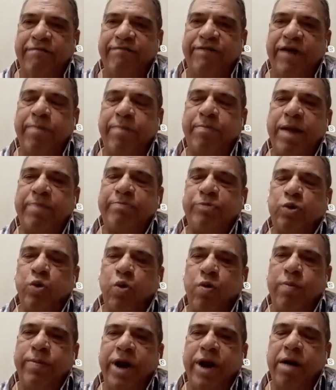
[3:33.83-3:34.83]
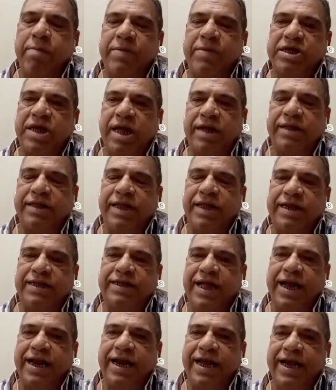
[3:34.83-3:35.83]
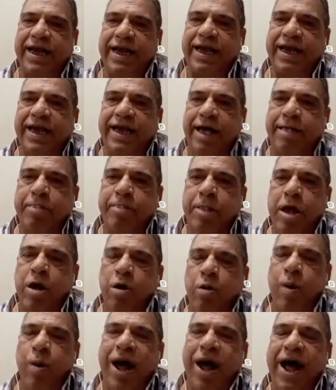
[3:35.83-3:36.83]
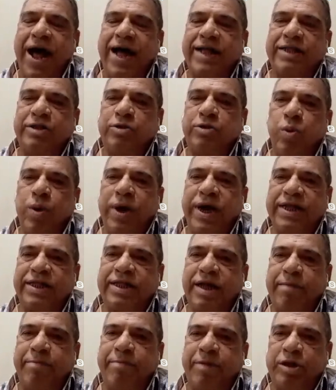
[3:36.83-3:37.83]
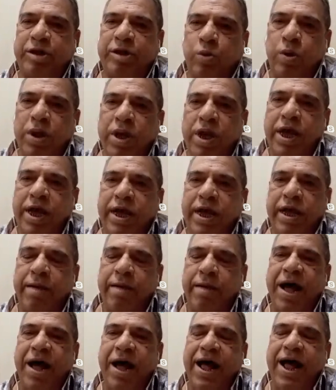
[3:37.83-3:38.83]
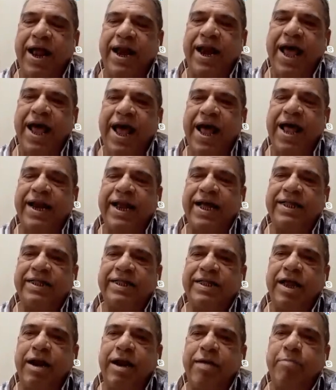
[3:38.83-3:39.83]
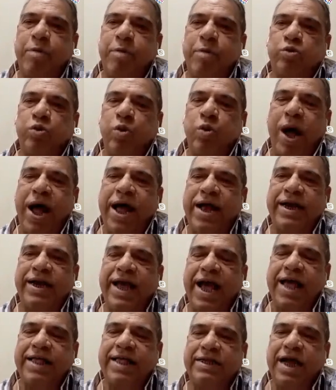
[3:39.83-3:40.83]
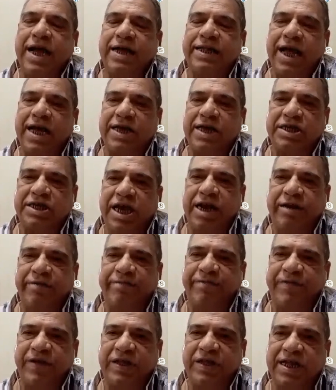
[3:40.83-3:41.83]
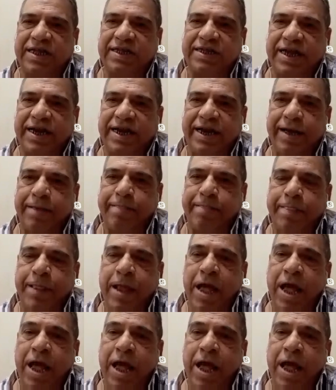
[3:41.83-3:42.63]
فلملمته من المصادر التاريخية وأعدت كتابته يبقى الآن عندنا موضوعان أدهشان في تنزانيا